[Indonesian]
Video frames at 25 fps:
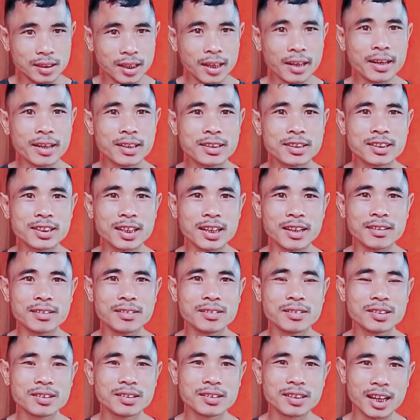Yarang San,
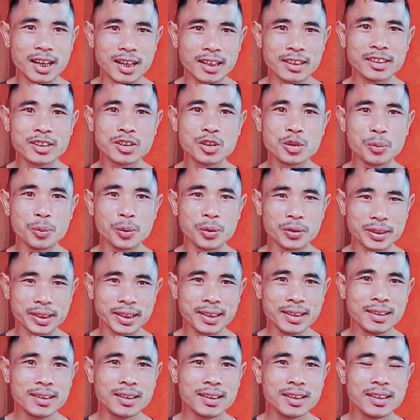Daalni
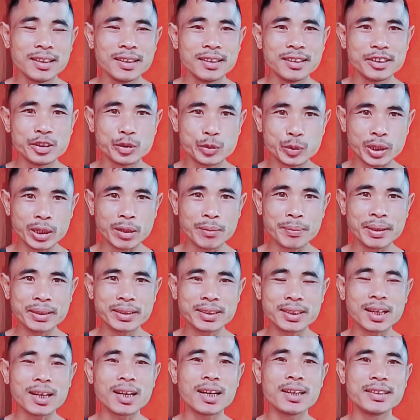Kobolde, Niswing
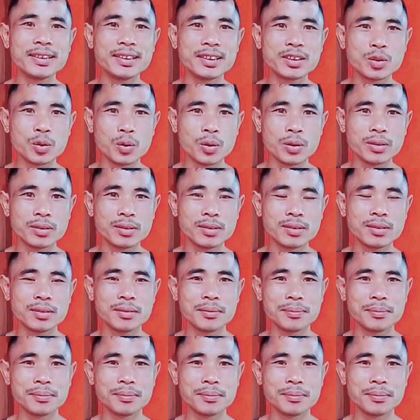Basakandi Kon,